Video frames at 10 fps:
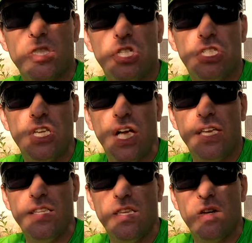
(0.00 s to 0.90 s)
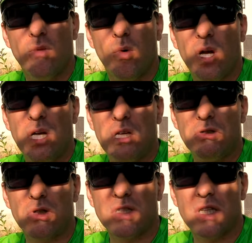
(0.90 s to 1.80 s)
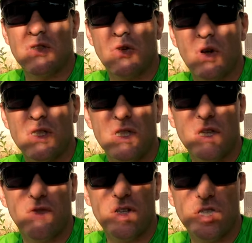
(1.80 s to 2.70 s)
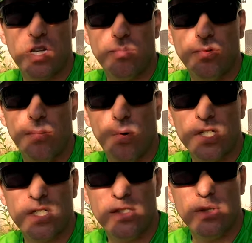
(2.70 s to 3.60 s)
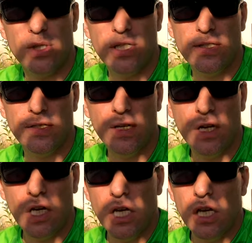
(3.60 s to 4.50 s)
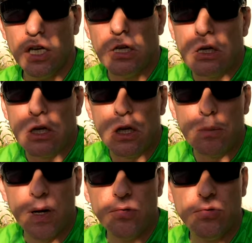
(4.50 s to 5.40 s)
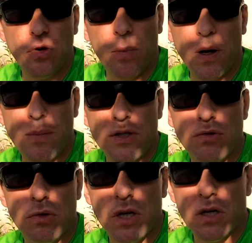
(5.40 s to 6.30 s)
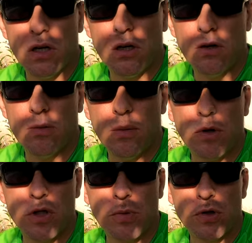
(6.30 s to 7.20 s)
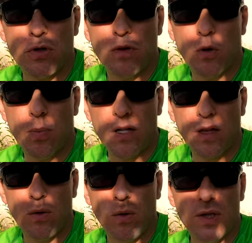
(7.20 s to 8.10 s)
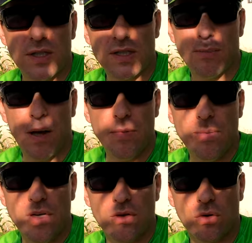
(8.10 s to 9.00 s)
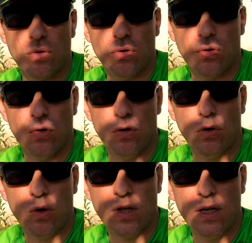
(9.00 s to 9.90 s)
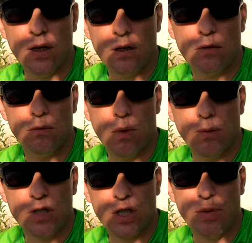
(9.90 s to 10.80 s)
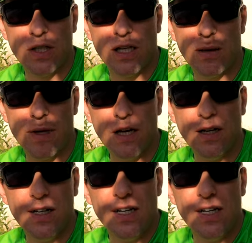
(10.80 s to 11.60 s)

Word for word: Je les ai raidés au moins sur 7 sorties, ça fait déjà plus d'un mois que je les utilise et pas d'usure prématurée, euh, même quand je pose le vélo par terre ou quoi, ça s'est pas abîmé sur le, côté, même quand j'ai pris des gamelles.